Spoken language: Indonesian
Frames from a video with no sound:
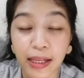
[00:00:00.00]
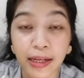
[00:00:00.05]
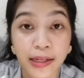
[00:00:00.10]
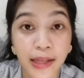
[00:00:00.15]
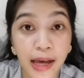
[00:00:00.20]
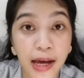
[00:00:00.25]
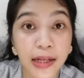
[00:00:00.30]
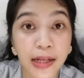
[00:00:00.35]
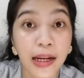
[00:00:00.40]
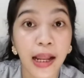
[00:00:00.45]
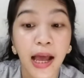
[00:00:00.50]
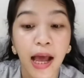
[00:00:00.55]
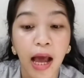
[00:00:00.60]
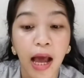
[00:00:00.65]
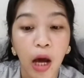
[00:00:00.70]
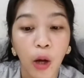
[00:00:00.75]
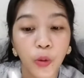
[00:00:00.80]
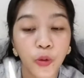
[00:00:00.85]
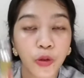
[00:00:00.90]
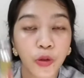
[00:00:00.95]
Dan
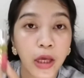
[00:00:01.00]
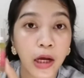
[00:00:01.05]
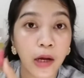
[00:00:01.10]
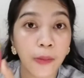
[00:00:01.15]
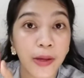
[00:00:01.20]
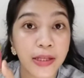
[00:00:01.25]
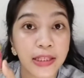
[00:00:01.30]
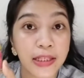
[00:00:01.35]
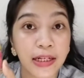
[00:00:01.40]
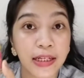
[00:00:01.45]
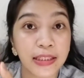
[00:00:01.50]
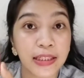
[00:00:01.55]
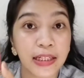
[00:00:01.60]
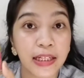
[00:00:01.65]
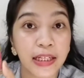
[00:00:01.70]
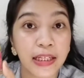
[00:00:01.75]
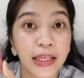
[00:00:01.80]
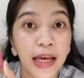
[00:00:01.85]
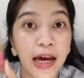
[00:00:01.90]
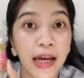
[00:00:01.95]
untuk yang kemasan
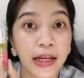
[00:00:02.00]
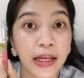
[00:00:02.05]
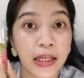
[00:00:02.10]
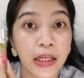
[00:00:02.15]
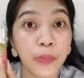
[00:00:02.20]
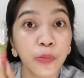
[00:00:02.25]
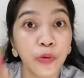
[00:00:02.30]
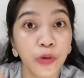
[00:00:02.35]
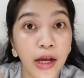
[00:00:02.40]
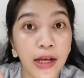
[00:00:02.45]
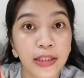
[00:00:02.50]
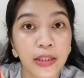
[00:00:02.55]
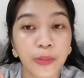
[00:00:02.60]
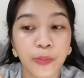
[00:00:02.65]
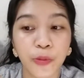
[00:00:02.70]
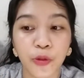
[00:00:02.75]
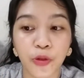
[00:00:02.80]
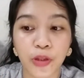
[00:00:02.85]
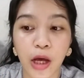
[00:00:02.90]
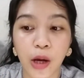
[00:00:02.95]
kecil ini harganya murah sih
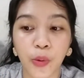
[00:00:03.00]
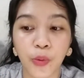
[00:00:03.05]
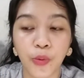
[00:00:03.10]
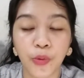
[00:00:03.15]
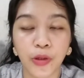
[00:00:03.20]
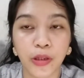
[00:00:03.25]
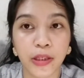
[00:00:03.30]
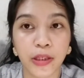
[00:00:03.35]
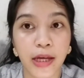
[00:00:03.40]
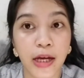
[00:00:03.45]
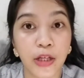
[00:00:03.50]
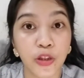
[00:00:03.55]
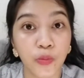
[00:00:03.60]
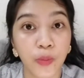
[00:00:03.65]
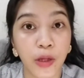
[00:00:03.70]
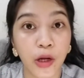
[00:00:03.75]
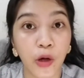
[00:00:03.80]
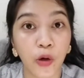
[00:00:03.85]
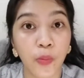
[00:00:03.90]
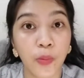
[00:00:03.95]
menurut aku. Dia
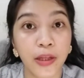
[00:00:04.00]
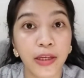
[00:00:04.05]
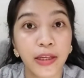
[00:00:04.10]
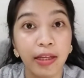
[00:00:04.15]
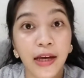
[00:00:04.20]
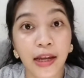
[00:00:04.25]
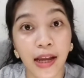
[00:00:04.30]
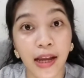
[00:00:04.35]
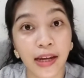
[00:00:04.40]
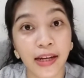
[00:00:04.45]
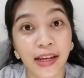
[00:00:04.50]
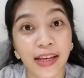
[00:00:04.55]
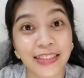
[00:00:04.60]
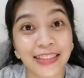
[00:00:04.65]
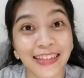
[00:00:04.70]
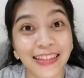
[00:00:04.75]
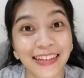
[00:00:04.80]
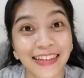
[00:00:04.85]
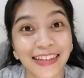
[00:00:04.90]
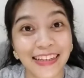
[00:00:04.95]
cuman aku beli dengan harga
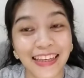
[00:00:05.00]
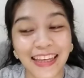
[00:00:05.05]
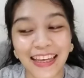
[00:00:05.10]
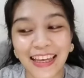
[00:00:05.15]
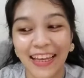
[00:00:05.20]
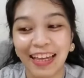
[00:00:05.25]
segini